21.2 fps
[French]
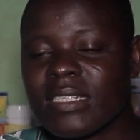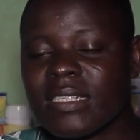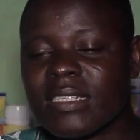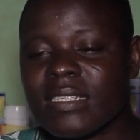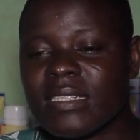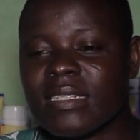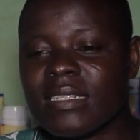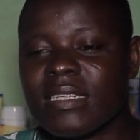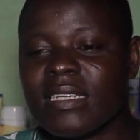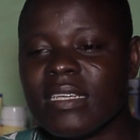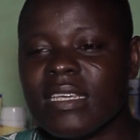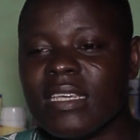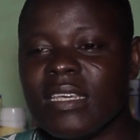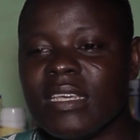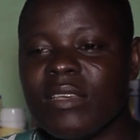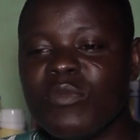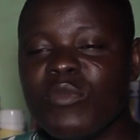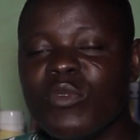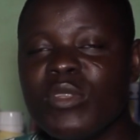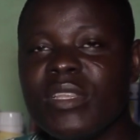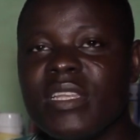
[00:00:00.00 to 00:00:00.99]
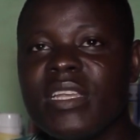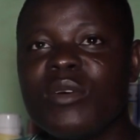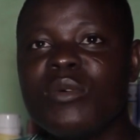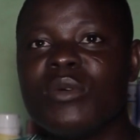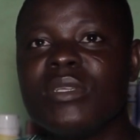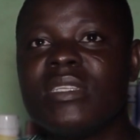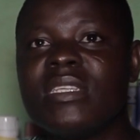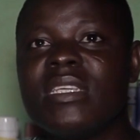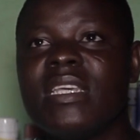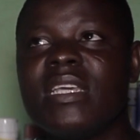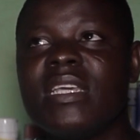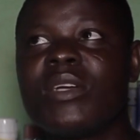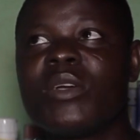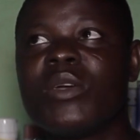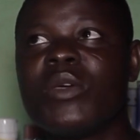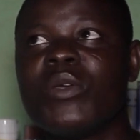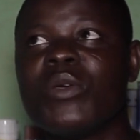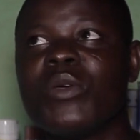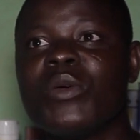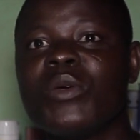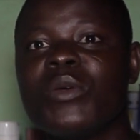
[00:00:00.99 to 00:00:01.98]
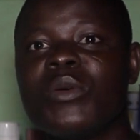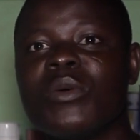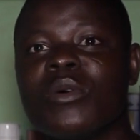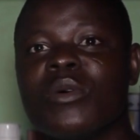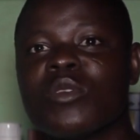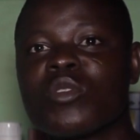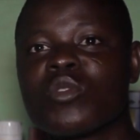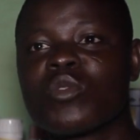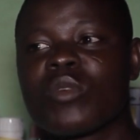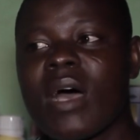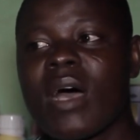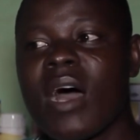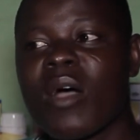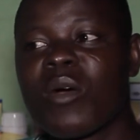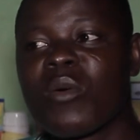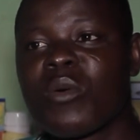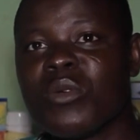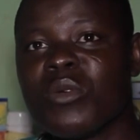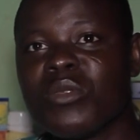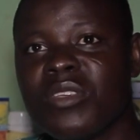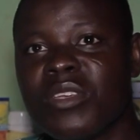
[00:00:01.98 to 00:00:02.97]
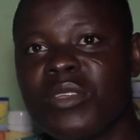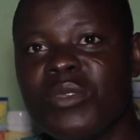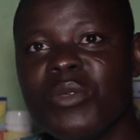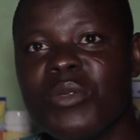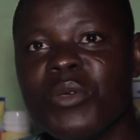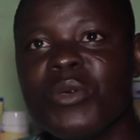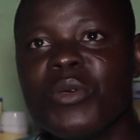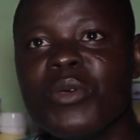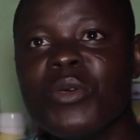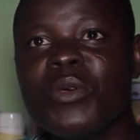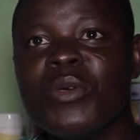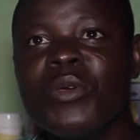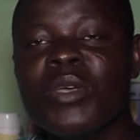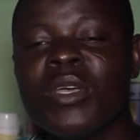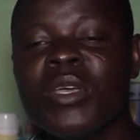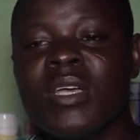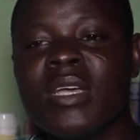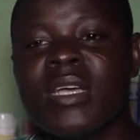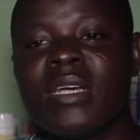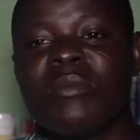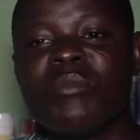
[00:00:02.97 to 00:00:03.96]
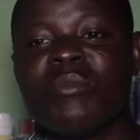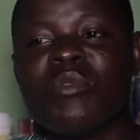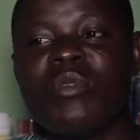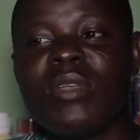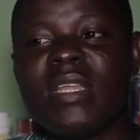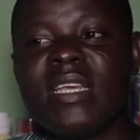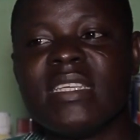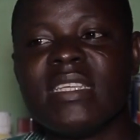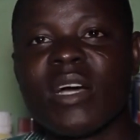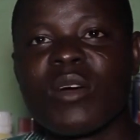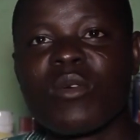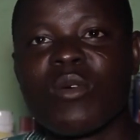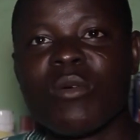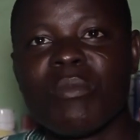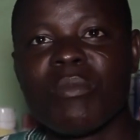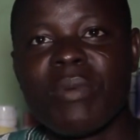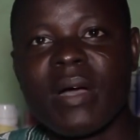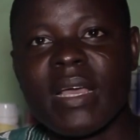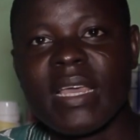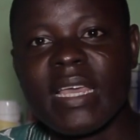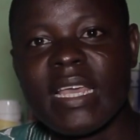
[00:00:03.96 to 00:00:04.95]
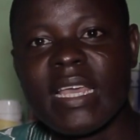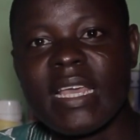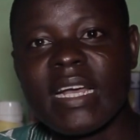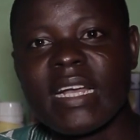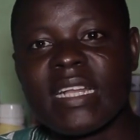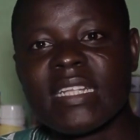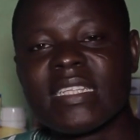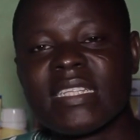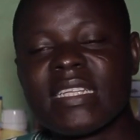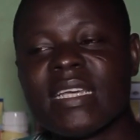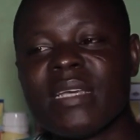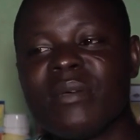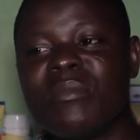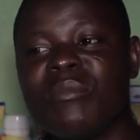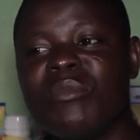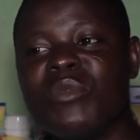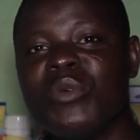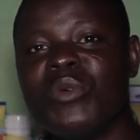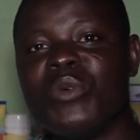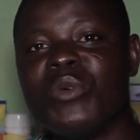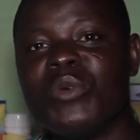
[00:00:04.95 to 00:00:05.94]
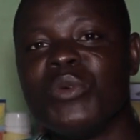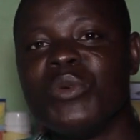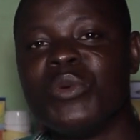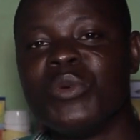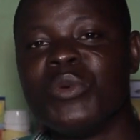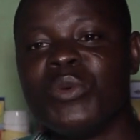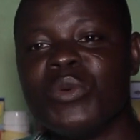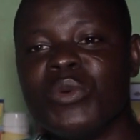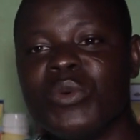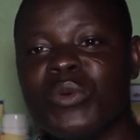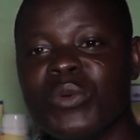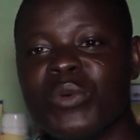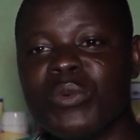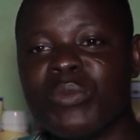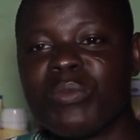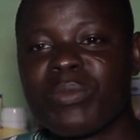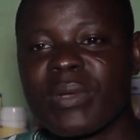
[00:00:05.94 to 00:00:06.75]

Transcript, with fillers: euh, ils voudraient aussi qu'on soit à côté d'eux pour les accompagner en termes de euh,